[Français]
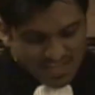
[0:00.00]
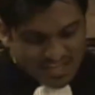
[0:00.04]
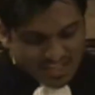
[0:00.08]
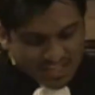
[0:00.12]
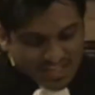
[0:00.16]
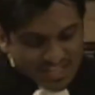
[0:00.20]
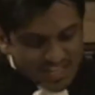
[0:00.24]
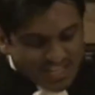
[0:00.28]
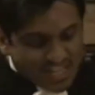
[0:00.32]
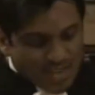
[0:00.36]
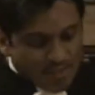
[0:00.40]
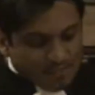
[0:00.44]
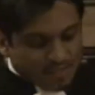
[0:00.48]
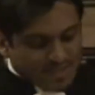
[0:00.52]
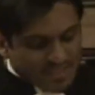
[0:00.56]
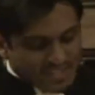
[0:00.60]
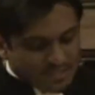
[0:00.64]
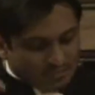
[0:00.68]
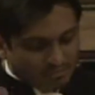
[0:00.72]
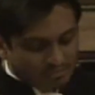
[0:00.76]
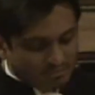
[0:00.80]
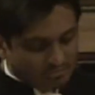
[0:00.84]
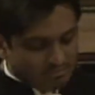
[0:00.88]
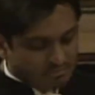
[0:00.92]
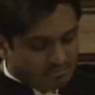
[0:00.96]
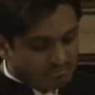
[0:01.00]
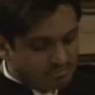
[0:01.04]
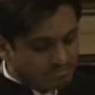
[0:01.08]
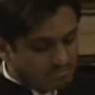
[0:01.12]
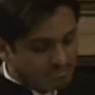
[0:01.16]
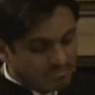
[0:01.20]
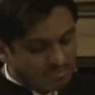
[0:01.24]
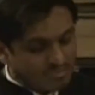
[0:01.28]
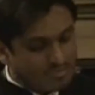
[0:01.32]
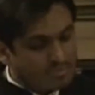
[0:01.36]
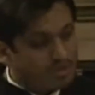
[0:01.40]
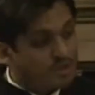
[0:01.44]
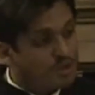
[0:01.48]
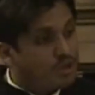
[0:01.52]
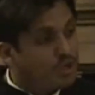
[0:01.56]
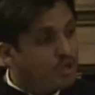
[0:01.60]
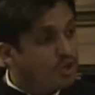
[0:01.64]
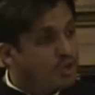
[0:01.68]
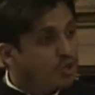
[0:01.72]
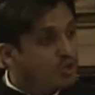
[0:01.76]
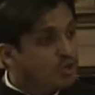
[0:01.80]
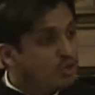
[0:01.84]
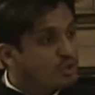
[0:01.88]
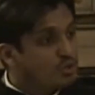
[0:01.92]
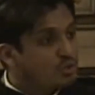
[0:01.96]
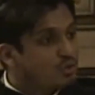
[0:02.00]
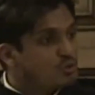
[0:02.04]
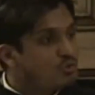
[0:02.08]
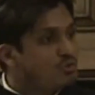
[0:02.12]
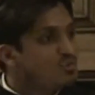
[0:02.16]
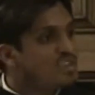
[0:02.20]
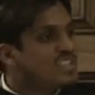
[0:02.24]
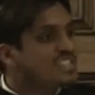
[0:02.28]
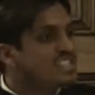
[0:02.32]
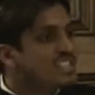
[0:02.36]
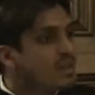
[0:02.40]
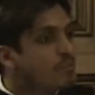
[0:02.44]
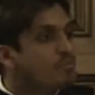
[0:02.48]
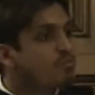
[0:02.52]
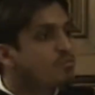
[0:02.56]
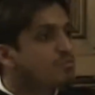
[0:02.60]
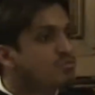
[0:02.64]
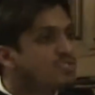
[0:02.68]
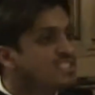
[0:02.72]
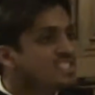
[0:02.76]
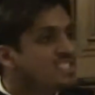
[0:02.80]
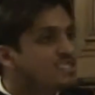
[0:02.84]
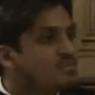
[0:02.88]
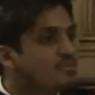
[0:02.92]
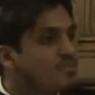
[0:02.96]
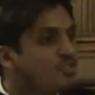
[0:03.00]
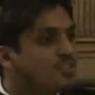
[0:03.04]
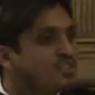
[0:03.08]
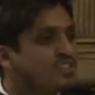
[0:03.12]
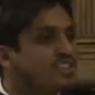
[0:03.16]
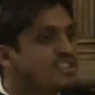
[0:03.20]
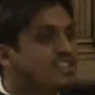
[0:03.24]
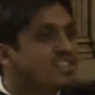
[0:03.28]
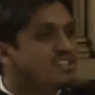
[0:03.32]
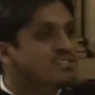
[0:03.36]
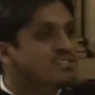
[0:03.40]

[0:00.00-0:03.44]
Il quitte la prison sous les applaudissements des